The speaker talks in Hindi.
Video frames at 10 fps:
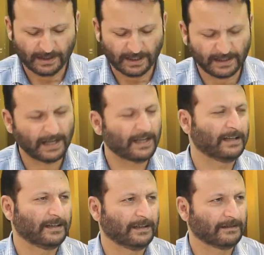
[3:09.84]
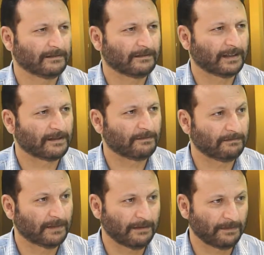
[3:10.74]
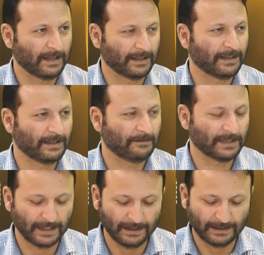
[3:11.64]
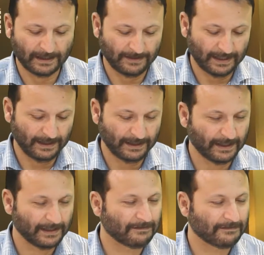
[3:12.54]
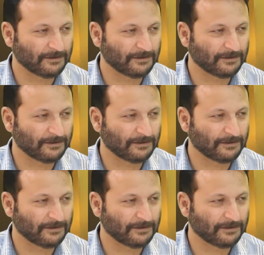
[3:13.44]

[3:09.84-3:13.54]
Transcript: इसका क्या हल है खैर आपके हल्के के मसाइल की तरफ आते हैं लेकिन